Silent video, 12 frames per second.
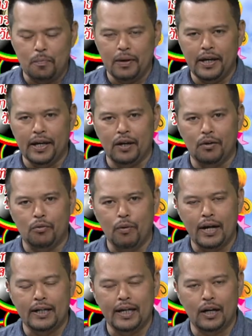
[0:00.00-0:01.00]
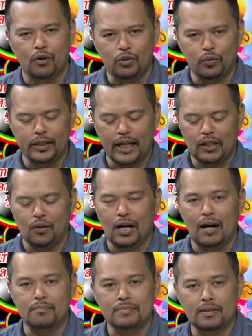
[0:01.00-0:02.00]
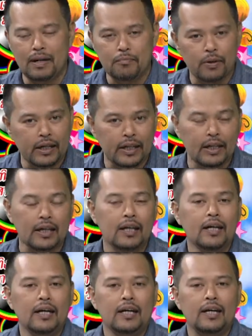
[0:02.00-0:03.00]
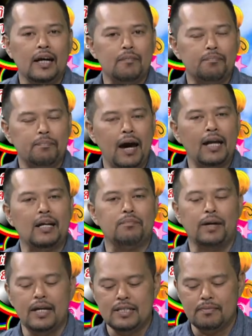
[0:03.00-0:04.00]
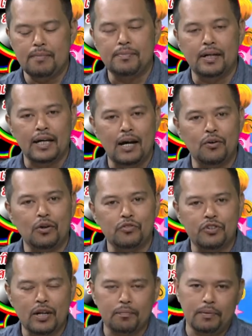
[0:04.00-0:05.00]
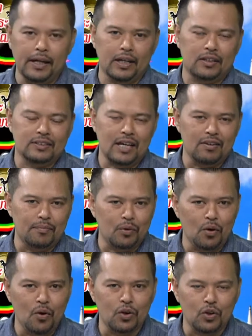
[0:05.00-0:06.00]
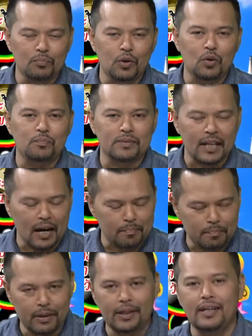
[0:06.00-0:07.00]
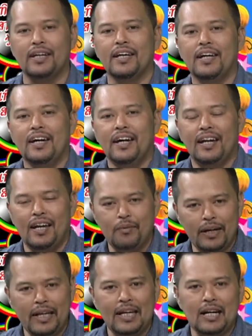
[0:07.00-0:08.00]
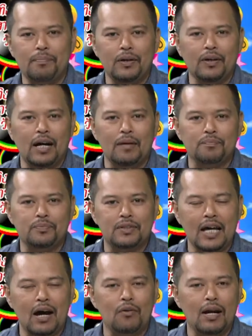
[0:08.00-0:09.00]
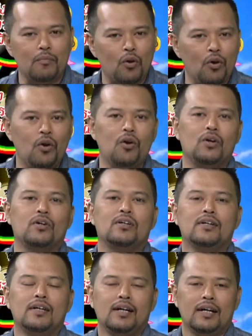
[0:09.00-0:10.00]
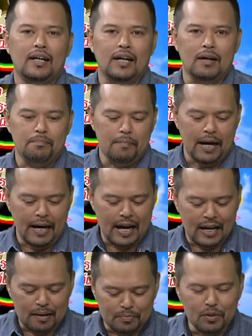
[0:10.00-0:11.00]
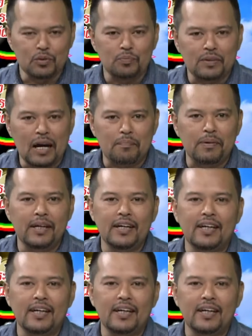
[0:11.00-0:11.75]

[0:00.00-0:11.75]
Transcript: เพลงวันแห่งคนหัวใจทองคำสำหรับวันนี้นะครับผ่านกันไปสำหรับเรื่องราวของเสียงเพลงเศร้าลำโค้งนุ่มหลุมตาปีและวันนี้ครับพี่น้องครับเศร้าลำโค้งนะครับมานังกับนุ่มหลุมตาปี